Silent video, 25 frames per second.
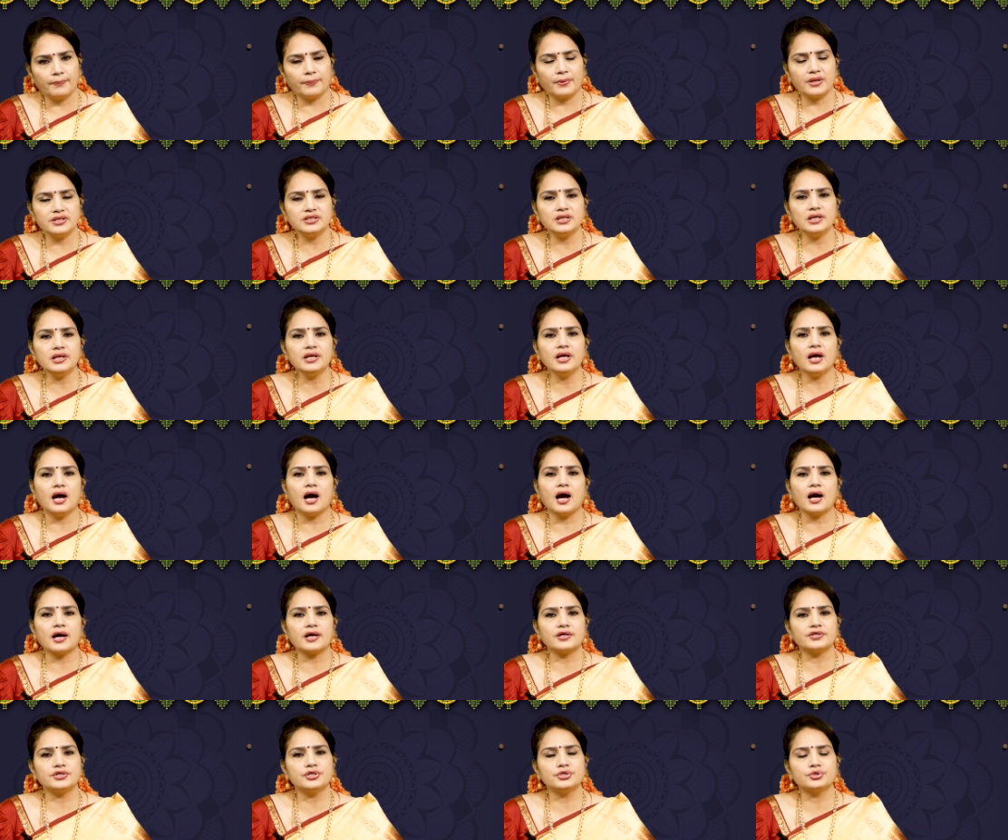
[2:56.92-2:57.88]
ప్రజల్ని
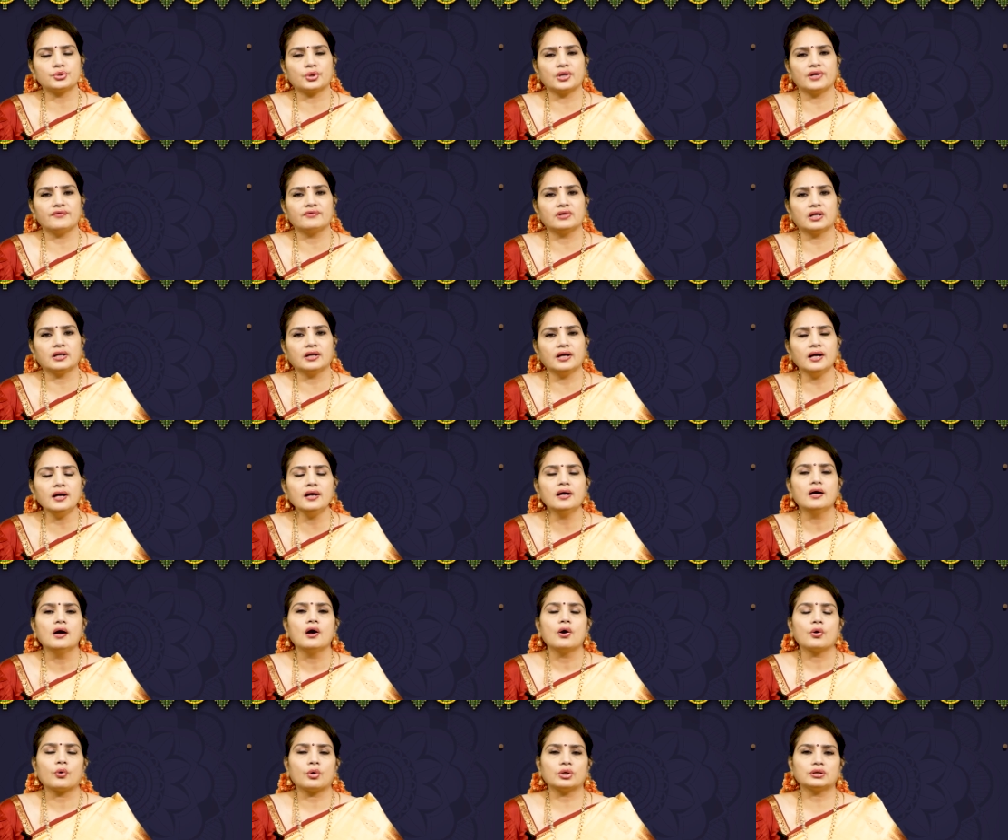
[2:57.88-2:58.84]
ఆకర్షించుకునే విధంగా
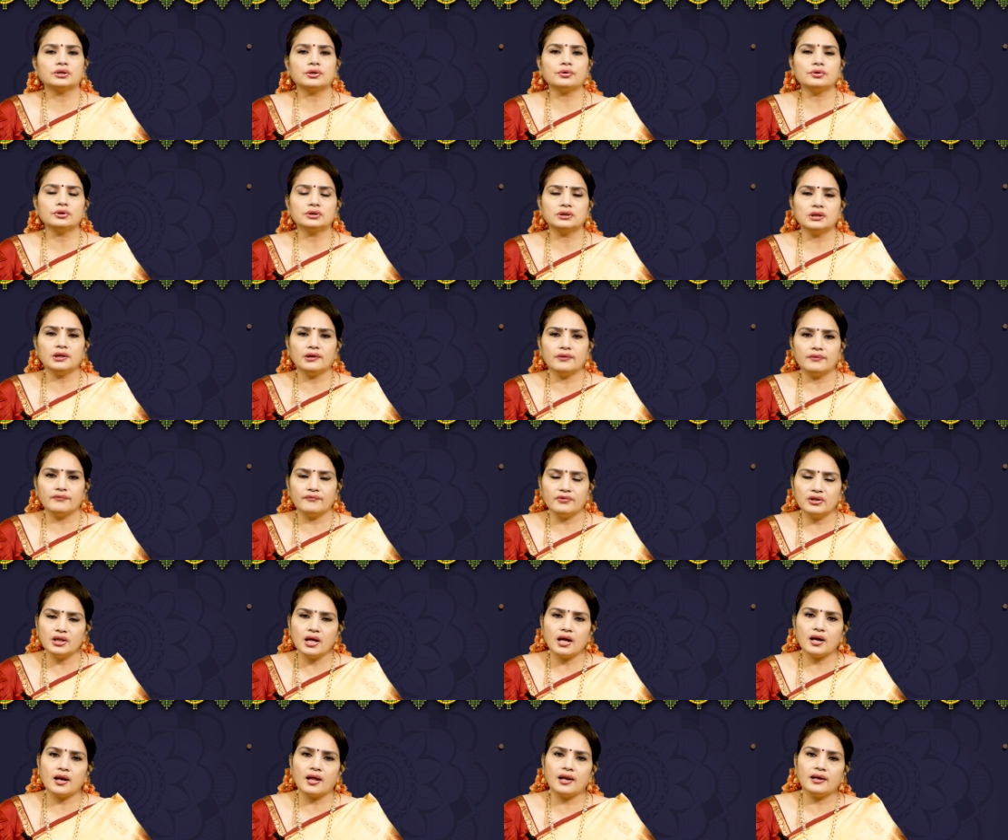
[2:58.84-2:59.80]
కొత్త కొత్త
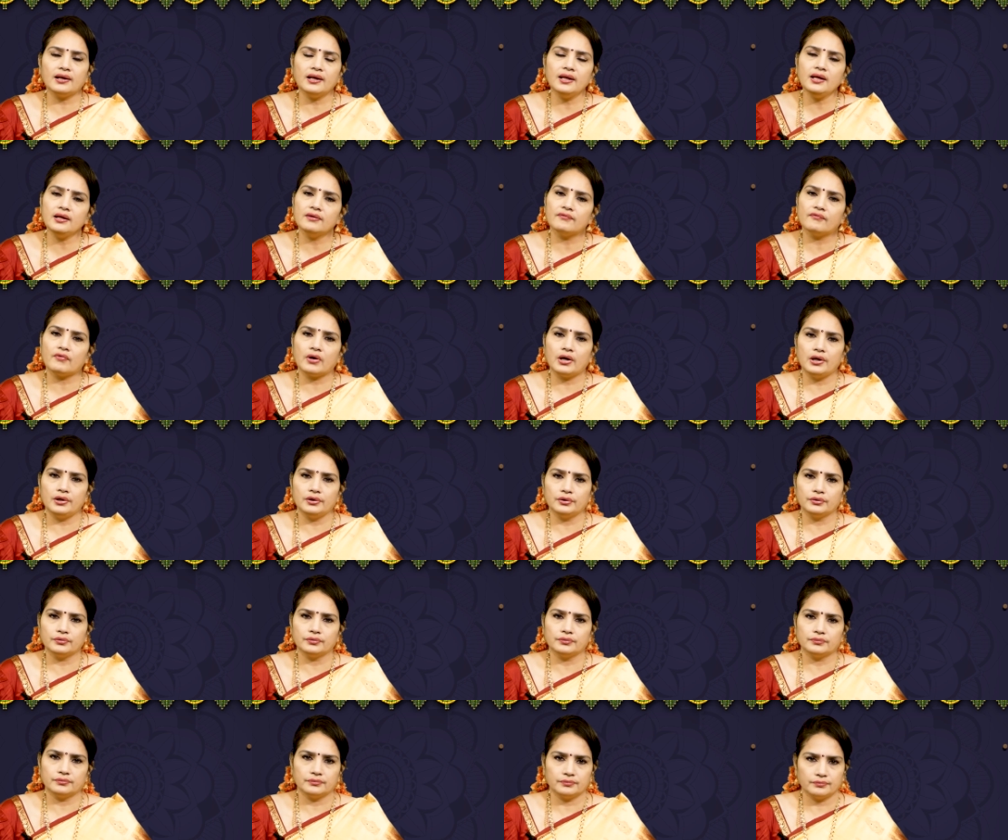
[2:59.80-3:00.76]
విధానాలని వాళ్ళు
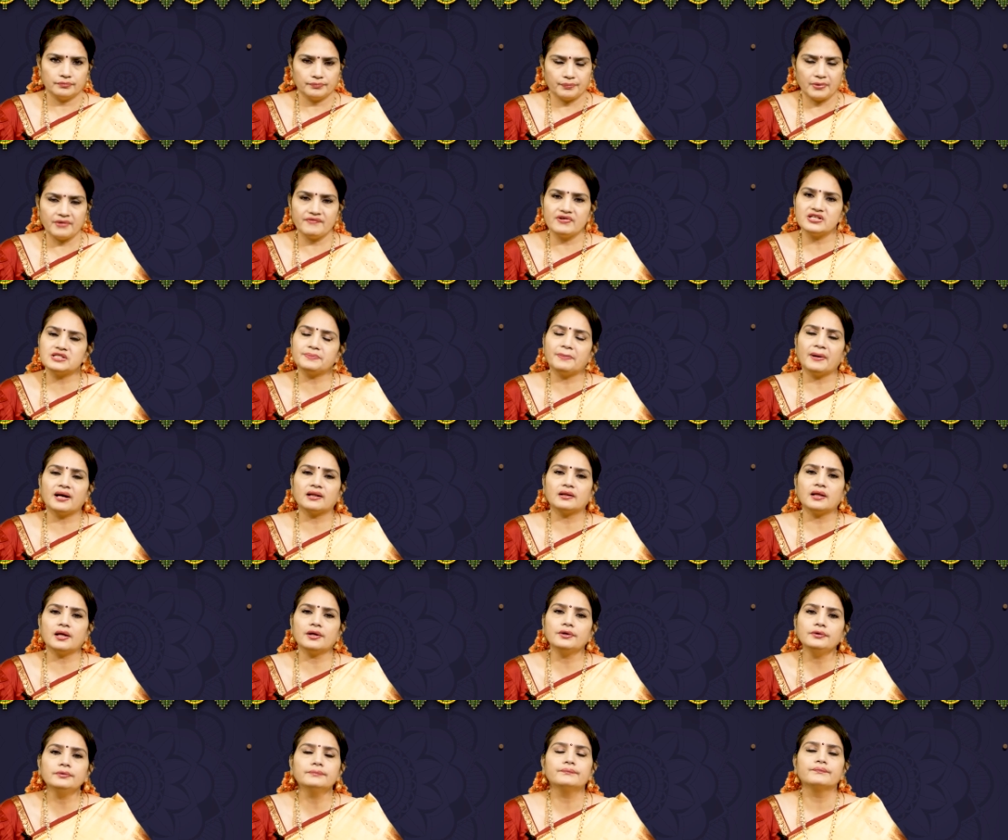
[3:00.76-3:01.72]

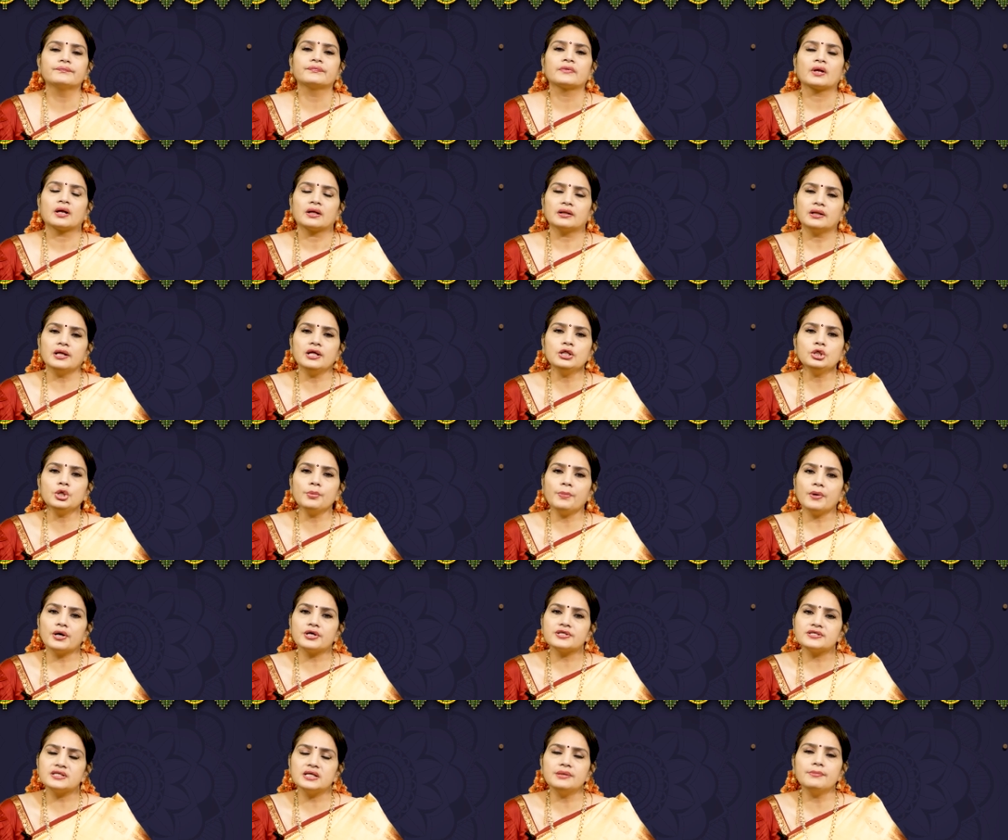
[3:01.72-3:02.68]
ప్రవేశపెడతారు
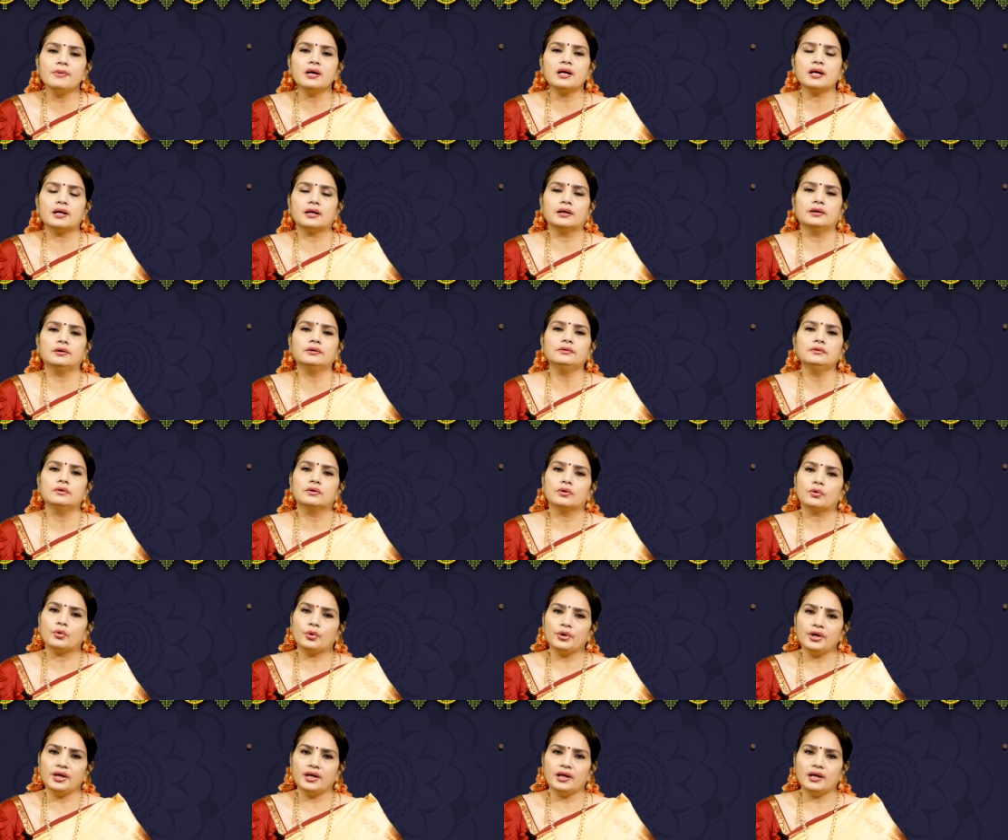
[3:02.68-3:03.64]
దీంతోపాటు సినిమా రంగం
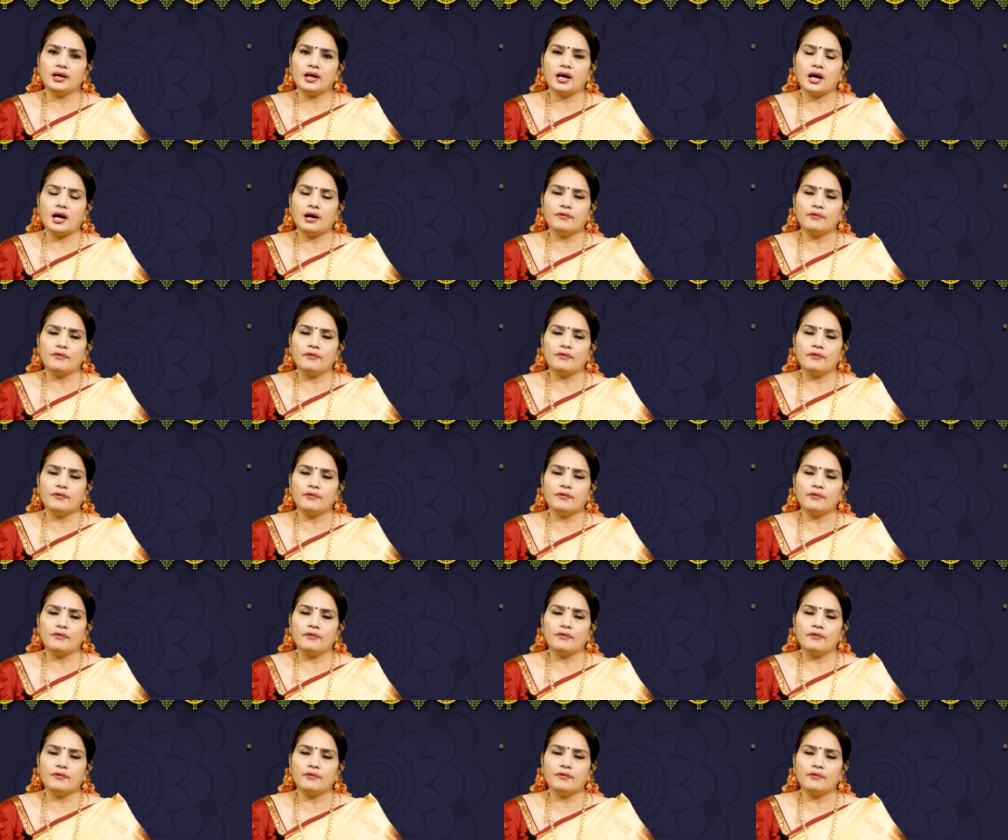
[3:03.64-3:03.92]
కొన్ని